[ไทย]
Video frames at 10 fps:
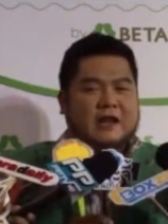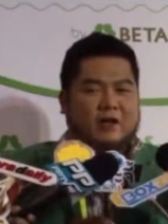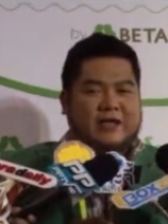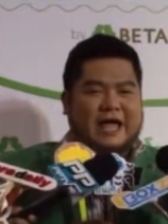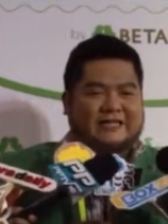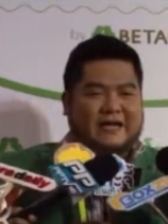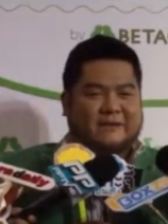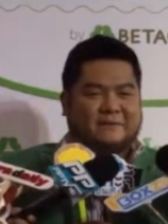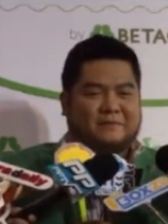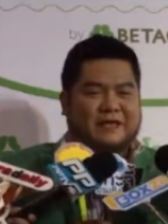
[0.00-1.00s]
เราก็อยากจะ
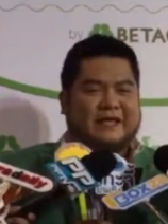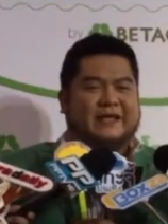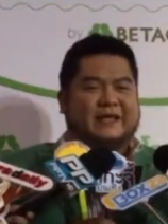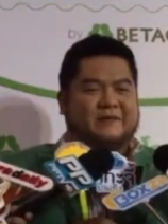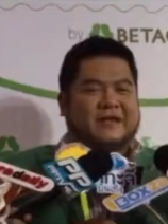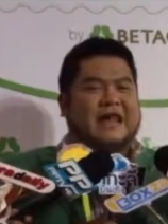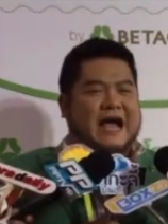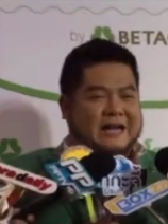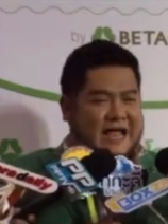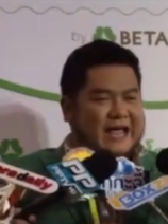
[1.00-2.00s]
มีมีห
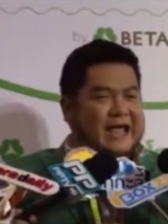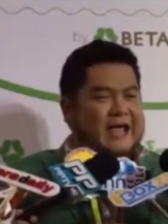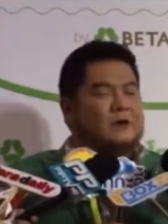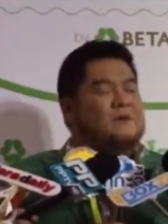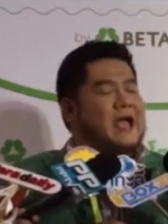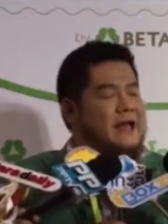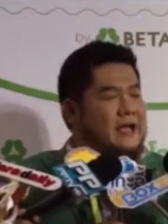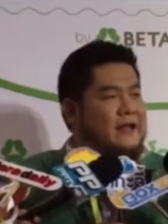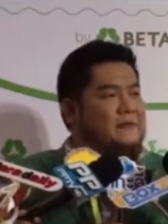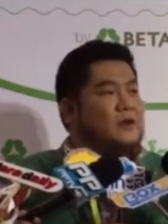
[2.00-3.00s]
ลานให้ให้คุณแม่
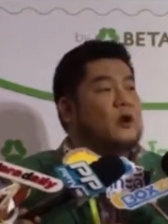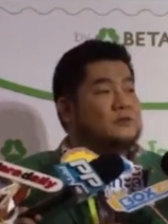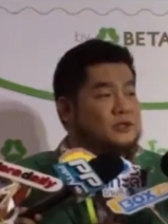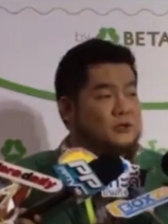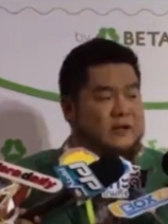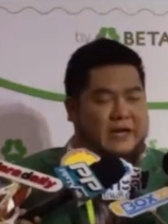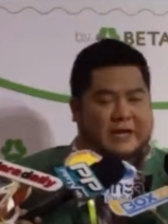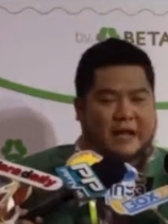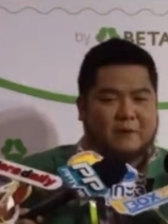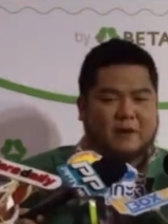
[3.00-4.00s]
ได้ได้มีความสุขกัน
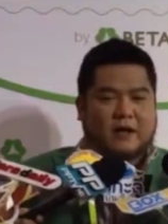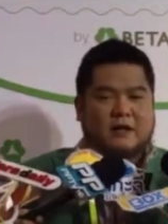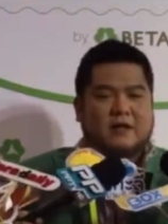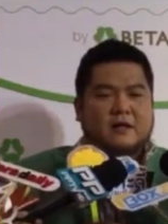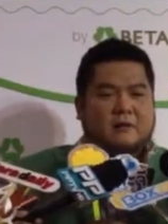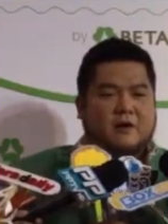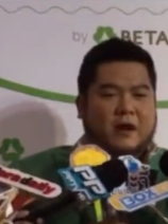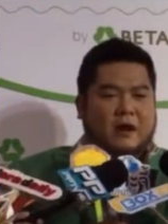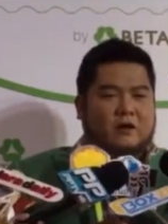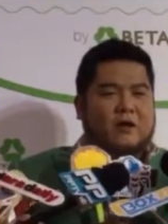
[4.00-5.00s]
นะครับเพราะว่าเพราะ
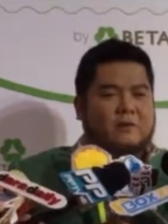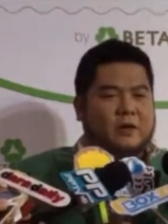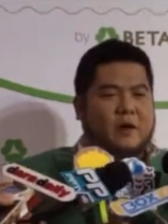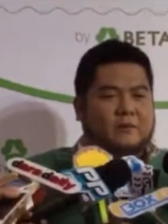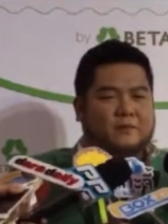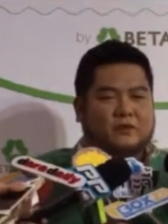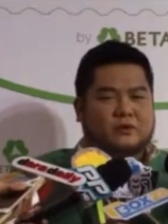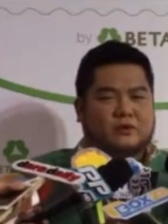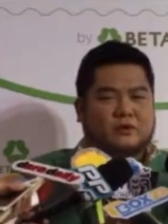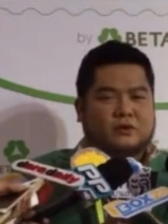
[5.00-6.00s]
ว่าเราก็มีความ
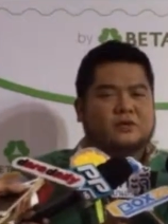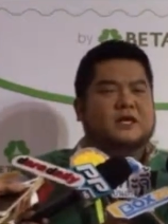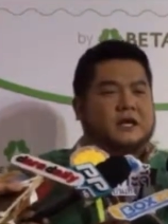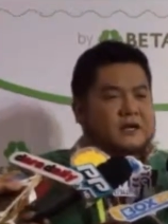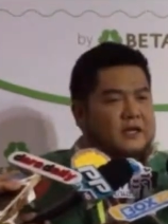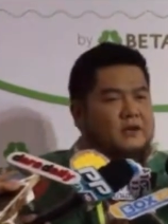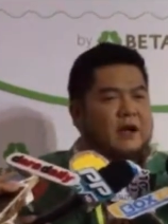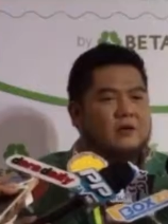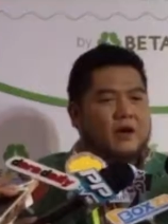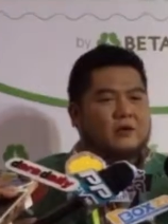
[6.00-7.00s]
รู้สึกลึกๆ
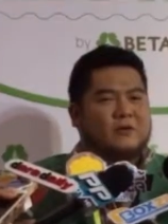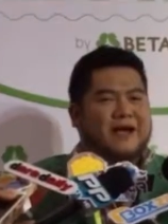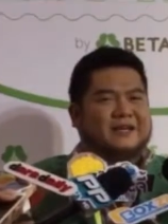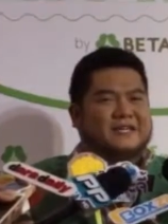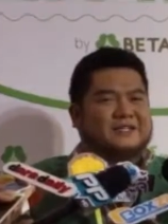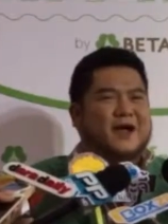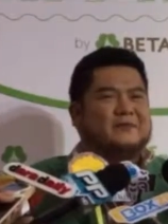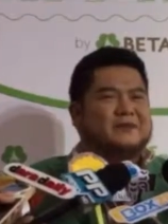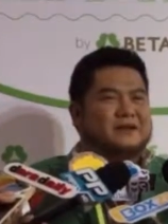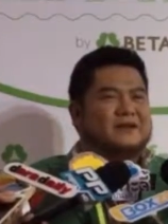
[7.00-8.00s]
ว่าว่าคุณแม่ก็จะชอบ
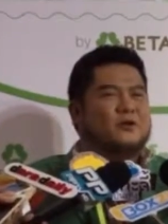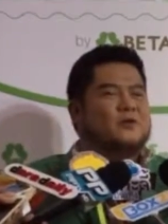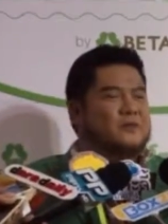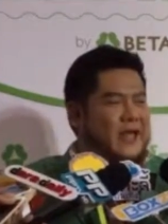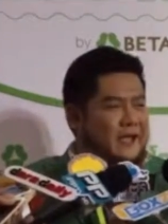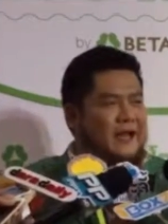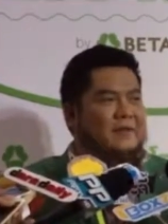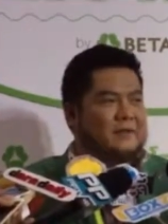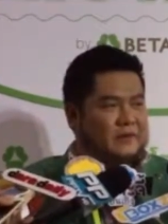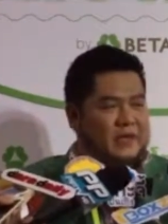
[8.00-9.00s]
อุ้มเด็กอะ
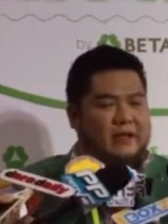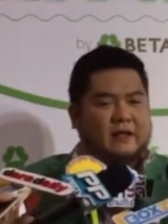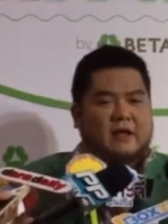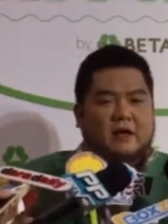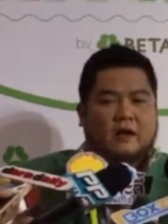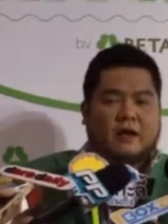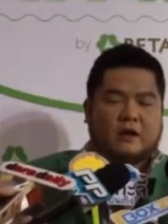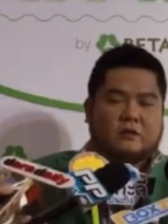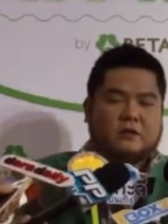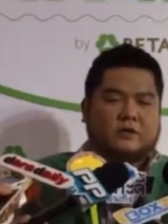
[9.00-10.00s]
ไรแบบนี้แล้ว
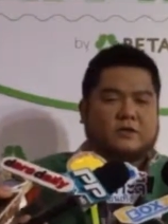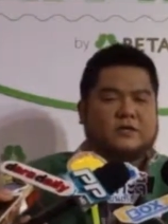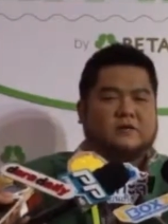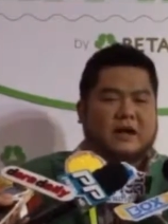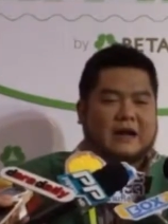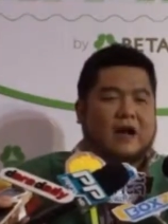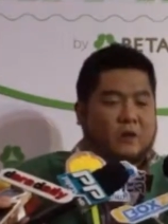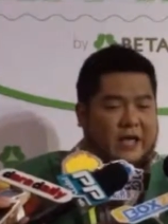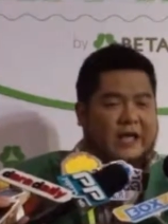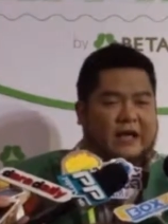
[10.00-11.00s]
เราก็มีความรู้สึกว่าเรา
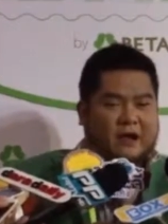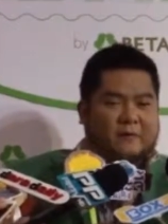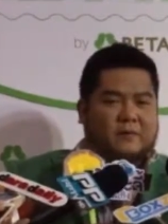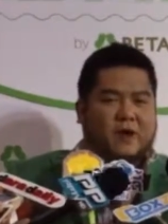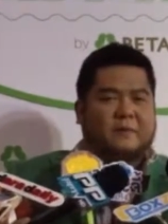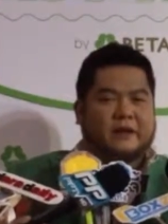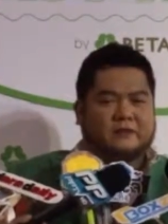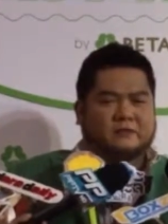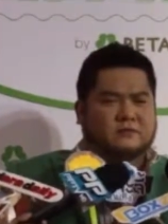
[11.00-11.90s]
เองอ่ะก็ก็เป็น